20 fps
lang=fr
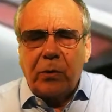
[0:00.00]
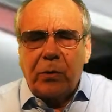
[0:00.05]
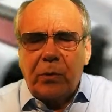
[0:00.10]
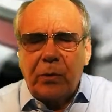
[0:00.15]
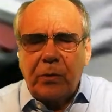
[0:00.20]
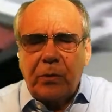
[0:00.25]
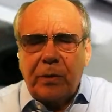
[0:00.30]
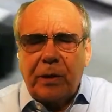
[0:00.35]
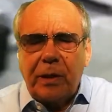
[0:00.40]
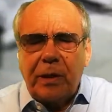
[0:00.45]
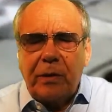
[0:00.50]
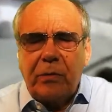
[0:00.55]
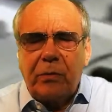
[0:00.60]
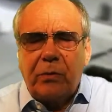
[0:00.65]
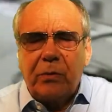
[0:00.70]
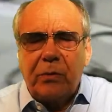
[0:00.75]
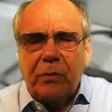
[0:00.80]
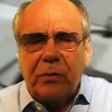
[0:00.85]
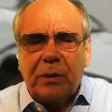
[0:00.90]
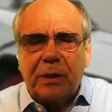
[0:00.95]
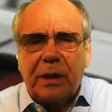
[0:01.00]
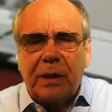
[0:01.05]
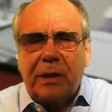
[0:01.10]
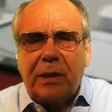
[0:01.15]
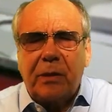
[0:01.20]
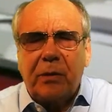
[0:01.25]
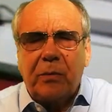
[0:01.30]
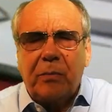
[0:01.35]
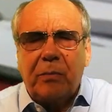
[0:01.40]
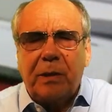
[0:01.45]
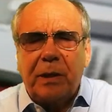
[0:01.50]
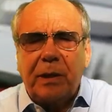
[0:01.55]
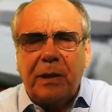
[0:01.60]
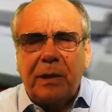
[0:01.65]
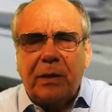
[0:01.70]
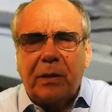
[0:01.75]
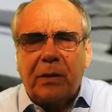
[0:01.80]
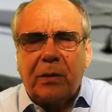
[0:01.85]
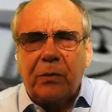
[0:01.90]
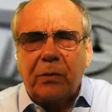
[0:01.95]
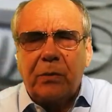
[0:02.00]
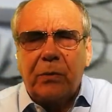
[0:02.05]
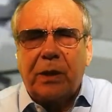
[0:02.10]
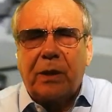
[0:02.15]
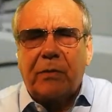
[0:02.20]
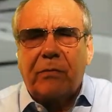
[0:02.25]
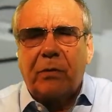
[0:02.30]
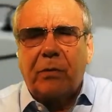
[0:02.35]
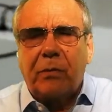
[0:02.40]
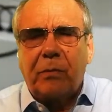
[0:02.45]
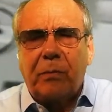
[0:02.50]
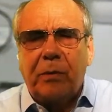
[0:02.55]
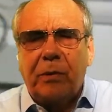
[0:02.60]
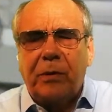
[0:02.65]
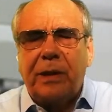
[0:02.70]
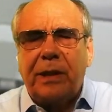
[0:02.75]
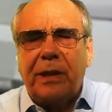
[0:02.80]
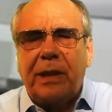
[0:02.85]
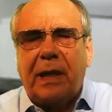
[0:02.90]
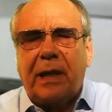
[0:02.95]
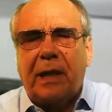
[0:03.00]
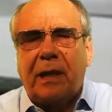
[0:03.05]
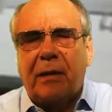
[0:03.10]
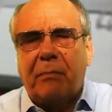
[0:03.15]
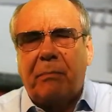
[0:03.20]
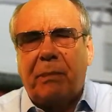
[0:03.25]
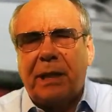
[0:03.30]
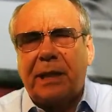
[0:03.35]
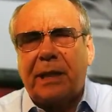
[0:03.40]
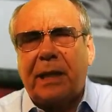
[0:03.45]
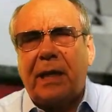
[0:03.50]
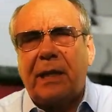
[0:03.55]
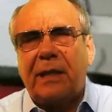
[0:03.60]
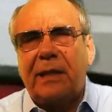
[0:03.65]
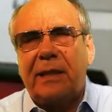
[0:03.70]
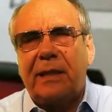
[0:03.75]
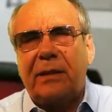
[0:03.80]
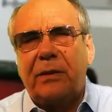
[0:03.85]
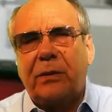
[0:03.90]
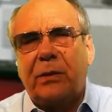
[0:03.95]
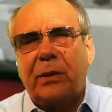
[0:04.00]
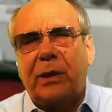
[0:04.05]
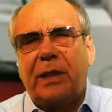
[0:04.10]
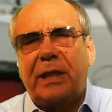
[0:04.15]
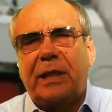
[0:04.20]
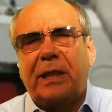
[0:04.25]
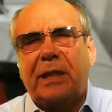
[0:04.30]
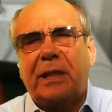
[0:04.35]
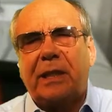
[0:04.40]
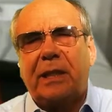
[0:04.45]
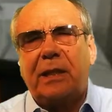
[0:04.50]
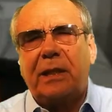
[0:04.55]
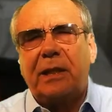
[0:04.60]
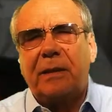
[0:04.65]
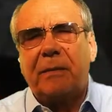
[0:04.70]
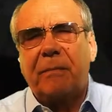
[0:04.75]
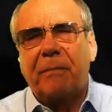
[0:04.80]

côtés du CTEB que nous avons mené la bataille de l'écrit.